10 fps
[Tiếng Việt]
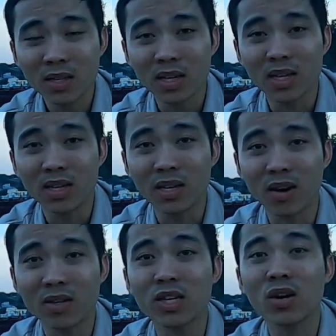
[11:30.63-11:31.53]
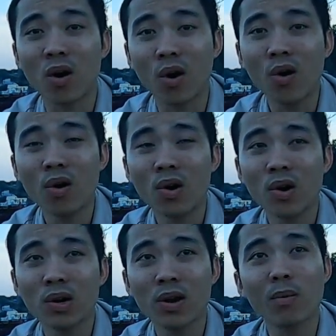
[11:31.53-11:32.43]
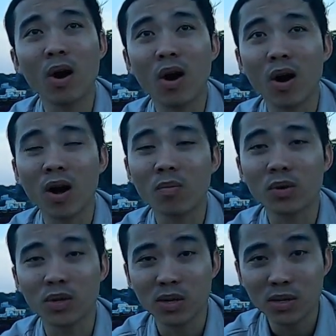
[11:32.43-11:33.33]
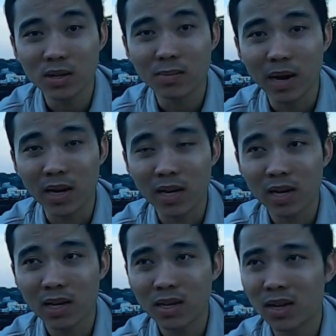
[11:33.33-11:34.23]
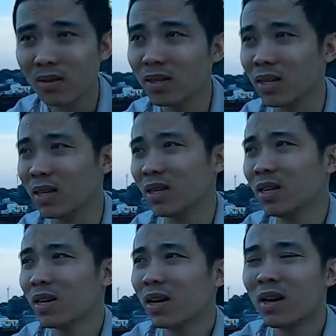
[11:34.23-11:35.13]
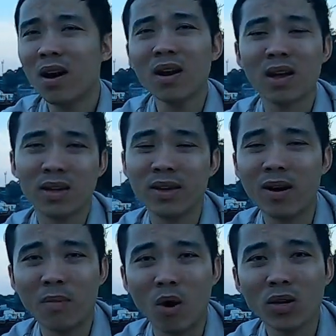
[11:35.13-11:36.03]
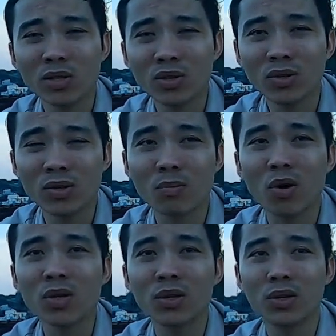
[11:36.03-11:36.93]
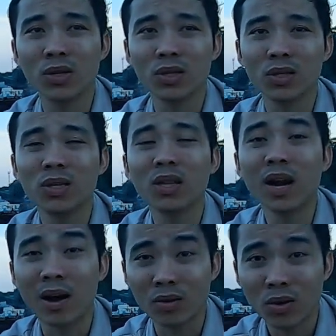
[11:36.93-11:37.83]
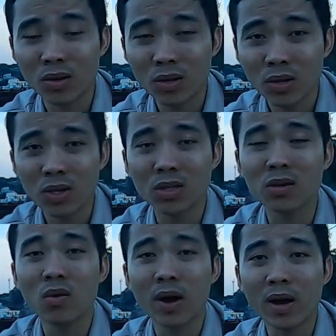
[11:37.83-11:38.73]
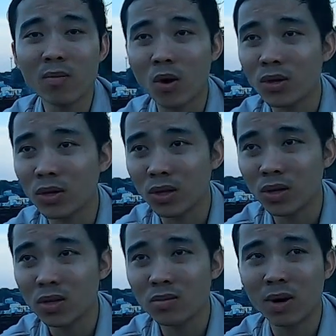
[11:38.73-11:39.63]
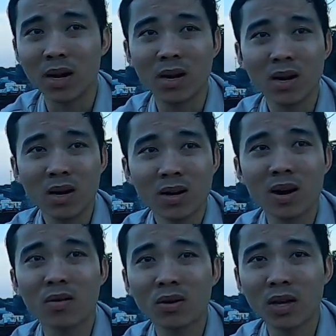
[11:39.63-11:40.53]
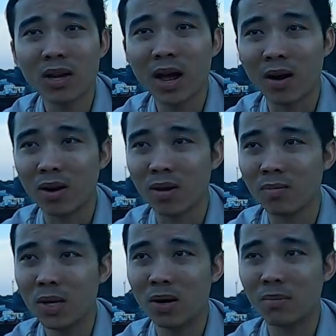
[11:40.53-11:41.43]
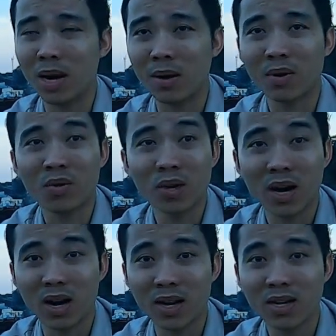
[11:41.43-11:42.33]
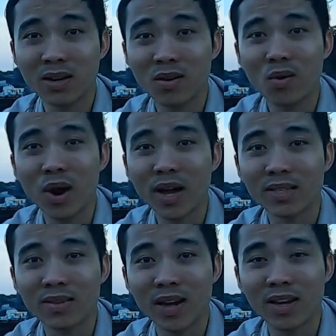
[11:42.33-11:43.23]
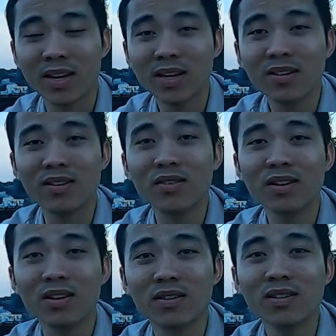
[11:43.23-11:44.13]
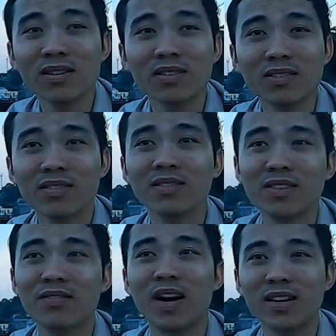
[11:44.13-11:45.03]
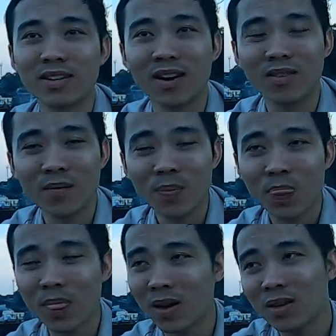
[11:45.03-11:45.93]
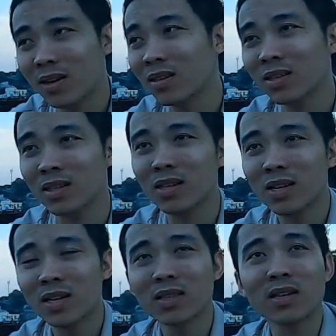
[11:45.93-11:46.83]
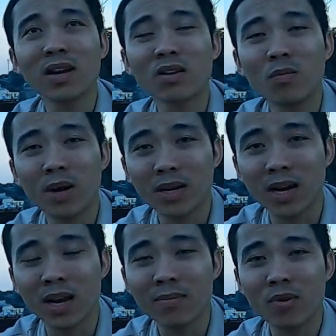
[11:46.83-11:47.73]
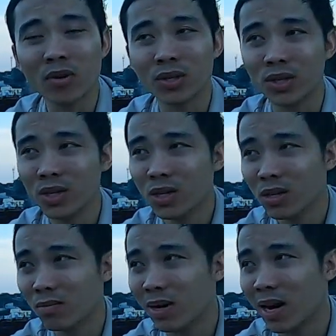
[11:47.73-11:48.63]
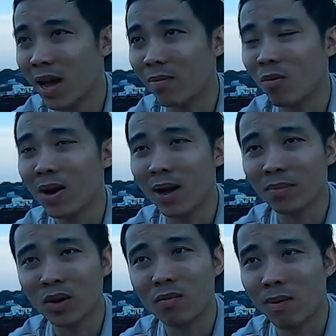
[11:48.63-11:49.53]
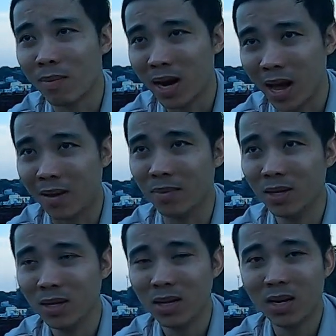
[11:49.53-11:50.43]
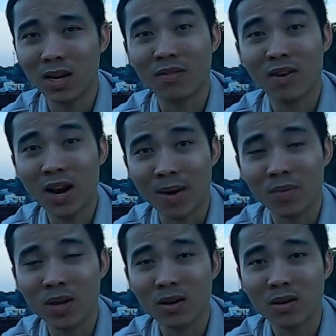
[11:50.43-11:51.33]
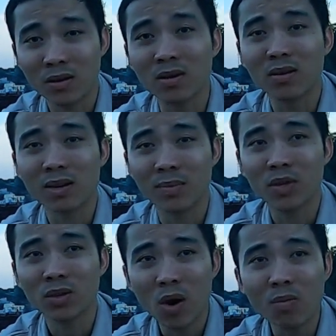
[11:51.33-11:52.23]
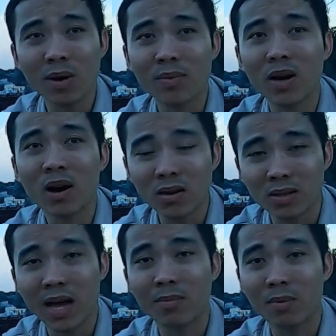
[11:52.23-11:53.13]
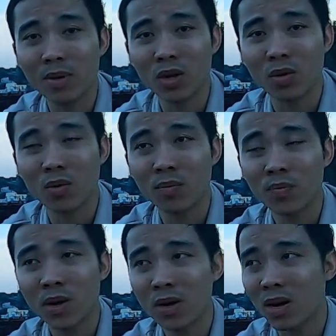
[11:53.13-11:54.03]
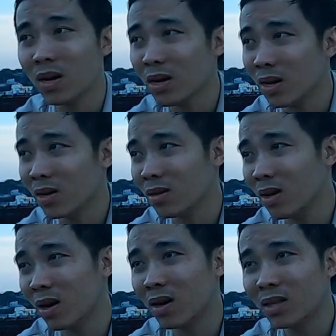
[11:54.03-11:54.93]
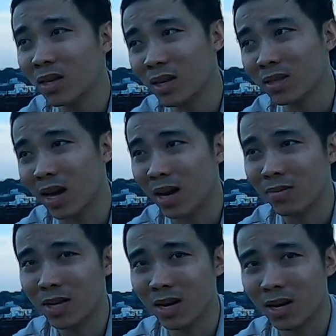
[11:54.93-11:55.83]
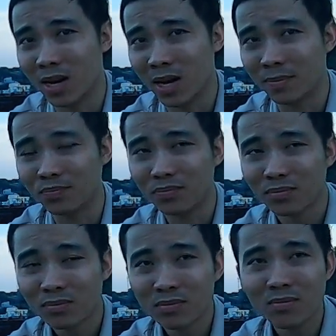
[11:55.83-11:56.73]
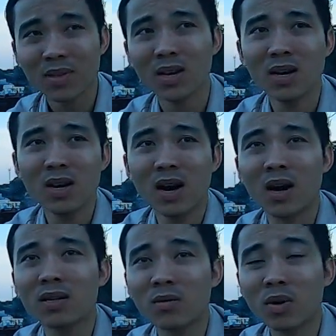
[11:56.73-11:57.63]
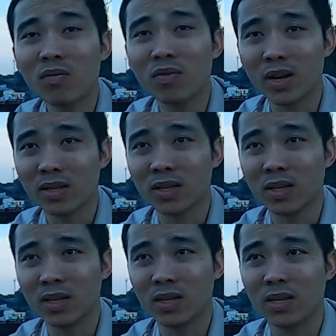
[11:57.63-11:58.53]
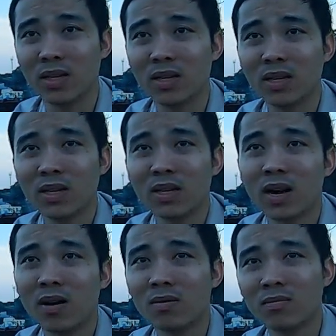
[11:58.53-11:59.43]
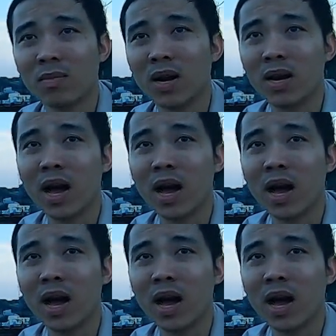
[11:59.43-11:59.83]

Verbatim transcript: thì họ sẽ khổ nếu mà họ không được như như mình đó vâng, thì cái đó là do mỗi mỗi người như thế nào thôi cái sự cố gắng của mỗi người thôi chứ mình đâu có thể nào là bây giờ mình làm câu giờ để cho cô hai sau này hưởng hưởng như vậy được đâu đó do đó thì cái tính cách của mình kỳ lắm mọi người nhưng mình làm không làm thôi mà mình làm á là phải làm cho được làm cho tốt làm cho hơn người ta mình mới chịu đó do, do đó thì hiện tại là bây giờ là ở trong công việc thì đơn mình